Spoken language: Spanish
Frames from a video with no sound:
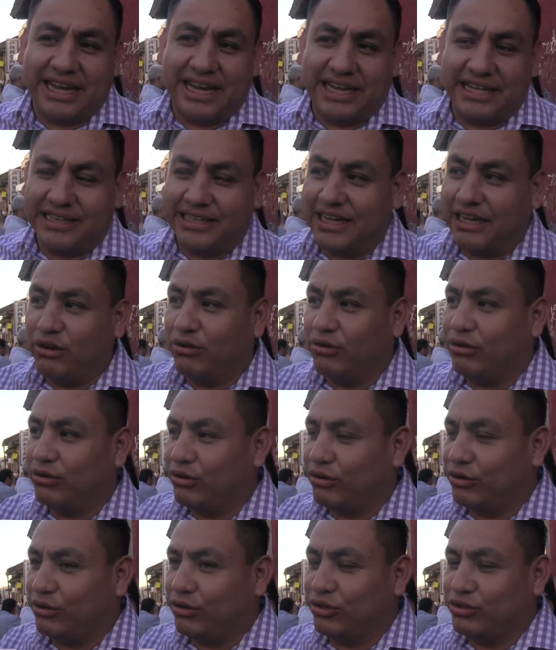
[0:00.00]
la gente lo,
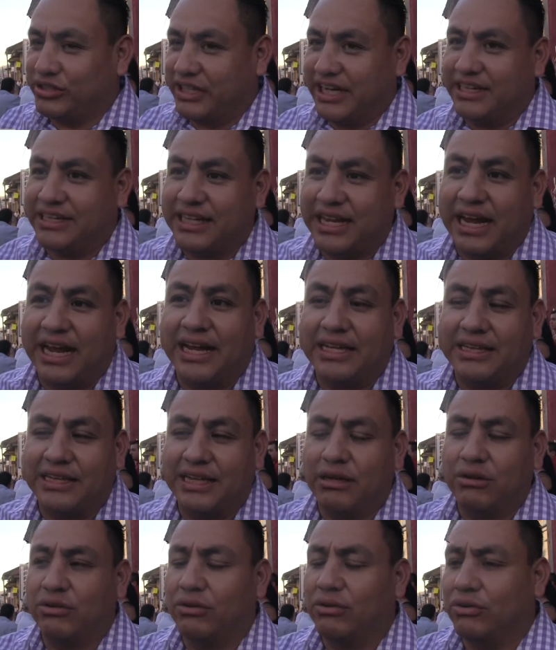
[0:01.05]
siente, la gente lo,